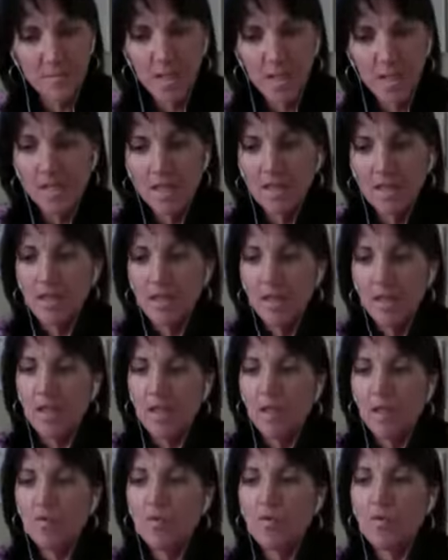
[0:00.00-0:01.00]
Ça
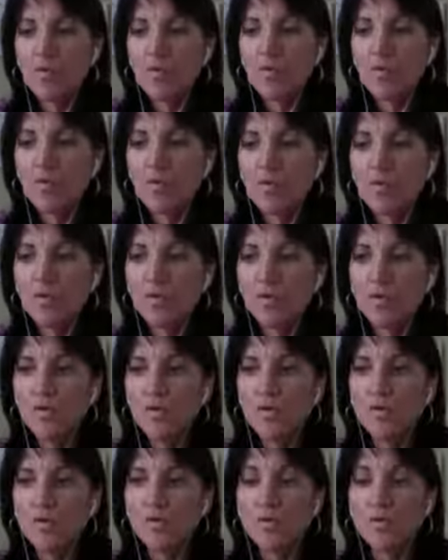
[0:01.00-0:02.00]
prend beaucoup
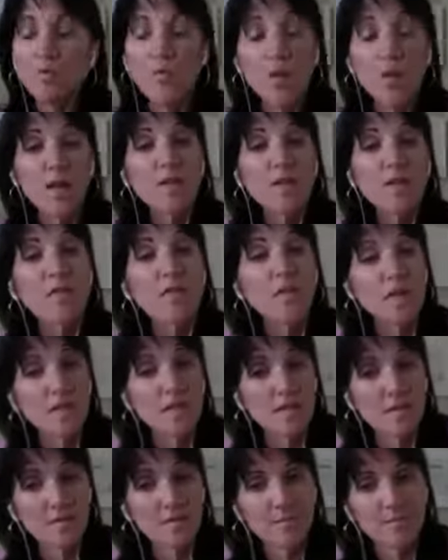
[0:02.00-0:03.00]
de, de points
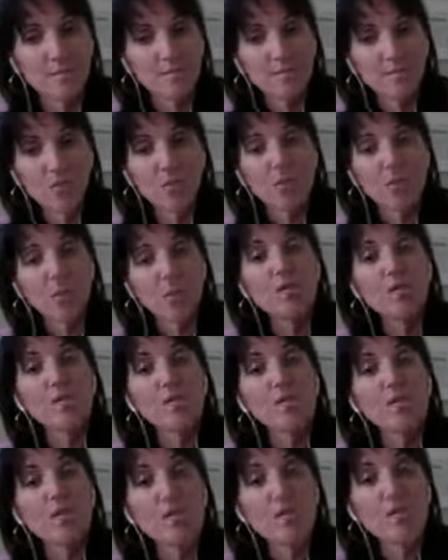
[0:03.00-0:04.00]
fixes, de points de
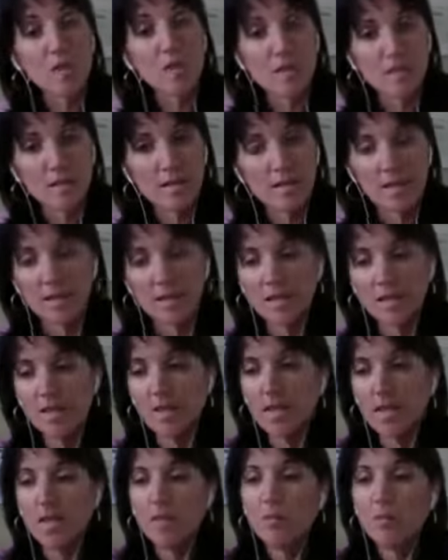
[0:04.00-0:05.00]
vue fixes. Hein
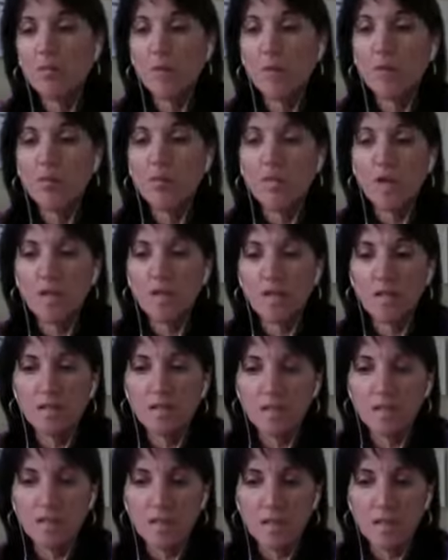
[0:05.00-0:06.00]
pour pouvoir
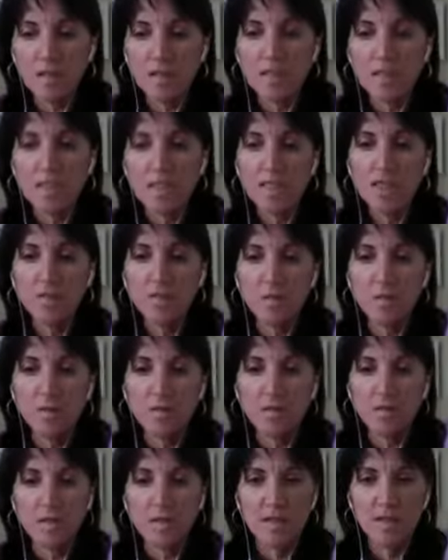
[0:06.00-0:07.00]
réussir ceci, j'ai besoin de
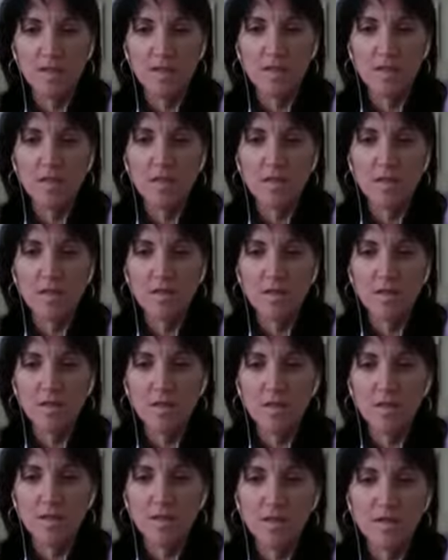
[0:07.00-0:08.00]
faire ça, ça,
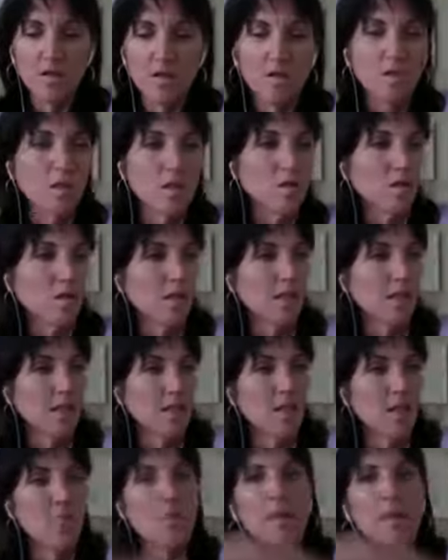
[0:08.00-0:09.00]
ça, doit être
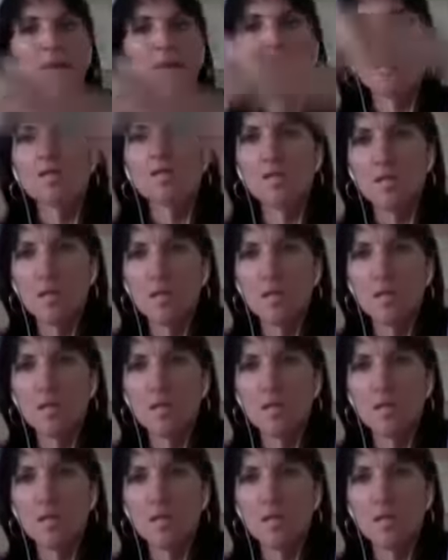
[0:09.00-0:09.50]
en place, ça, ça doit